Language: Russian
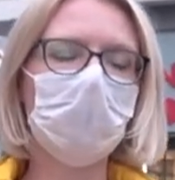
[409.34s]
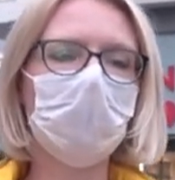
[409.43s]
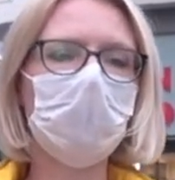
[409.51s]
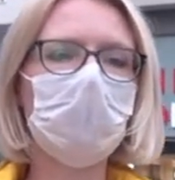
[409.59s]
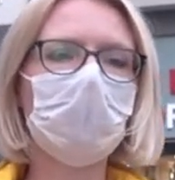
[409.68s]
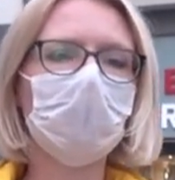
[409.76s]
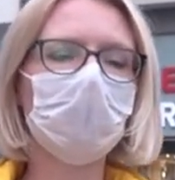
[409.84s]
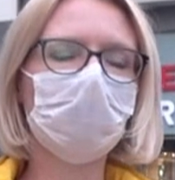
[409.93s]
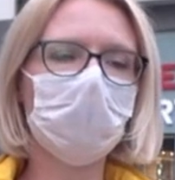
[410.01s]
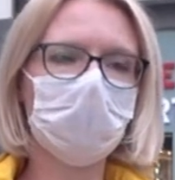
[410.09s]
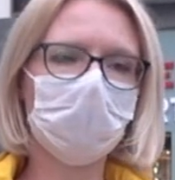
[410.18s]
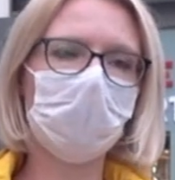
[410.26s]
и от
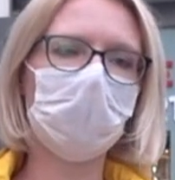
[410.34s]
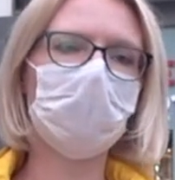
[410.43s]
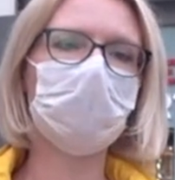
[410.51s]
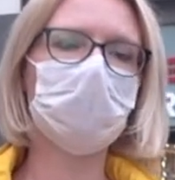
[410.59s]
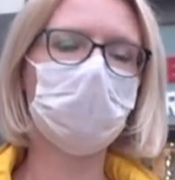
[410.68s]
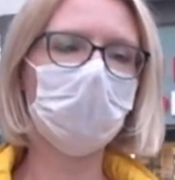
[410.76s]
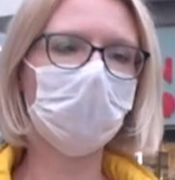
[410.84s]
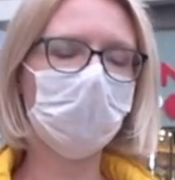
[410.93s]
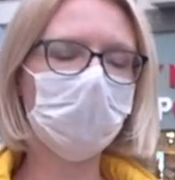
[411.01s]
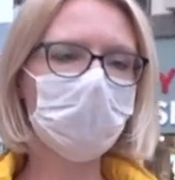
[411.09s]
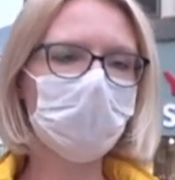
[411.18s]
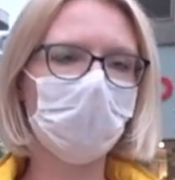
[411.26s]
вашего
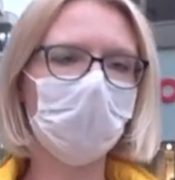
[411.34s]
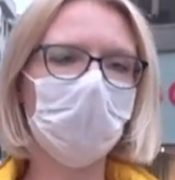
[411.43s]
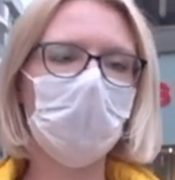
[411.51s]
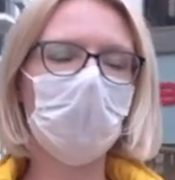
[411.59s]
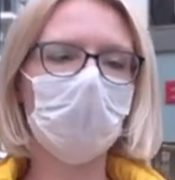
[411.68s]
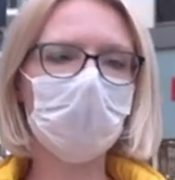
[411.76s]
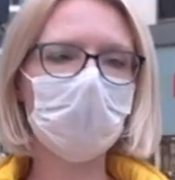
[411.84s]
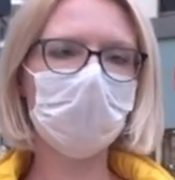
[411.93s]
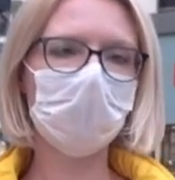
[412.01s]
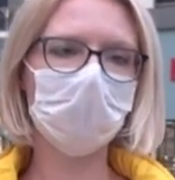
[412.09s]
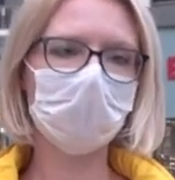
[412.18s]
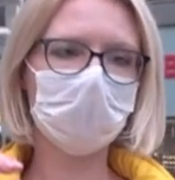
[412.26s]
профессионализма,
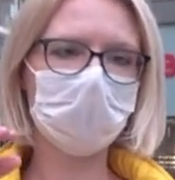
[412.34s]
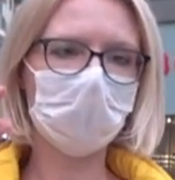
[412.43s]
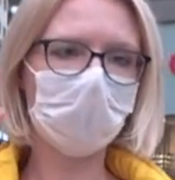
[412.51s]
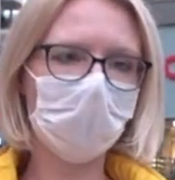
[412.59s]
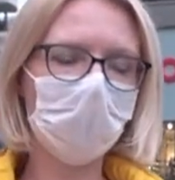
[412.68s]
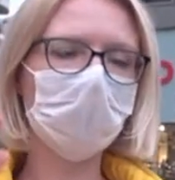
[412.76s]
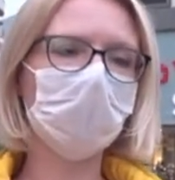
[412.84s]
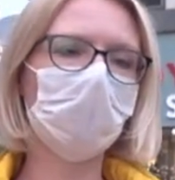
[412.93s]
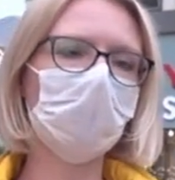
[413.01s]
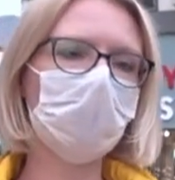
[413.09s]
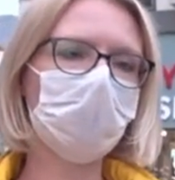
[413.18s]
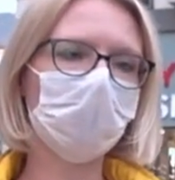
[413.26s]
уровень этой зарплаты
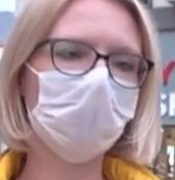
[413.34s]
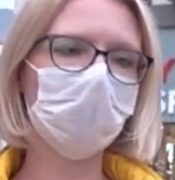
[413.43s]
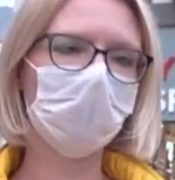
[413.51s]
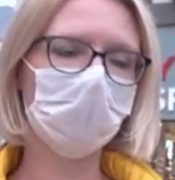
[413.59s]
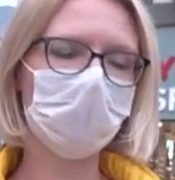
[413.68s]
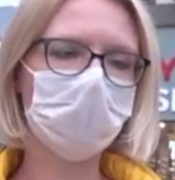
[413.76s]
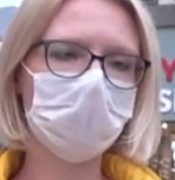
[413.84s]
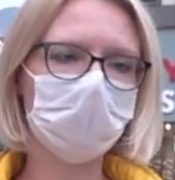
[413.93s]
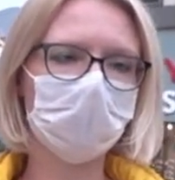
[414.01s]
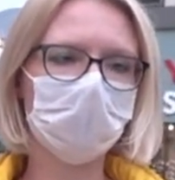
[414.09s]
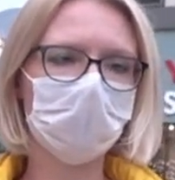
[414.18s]
может расти.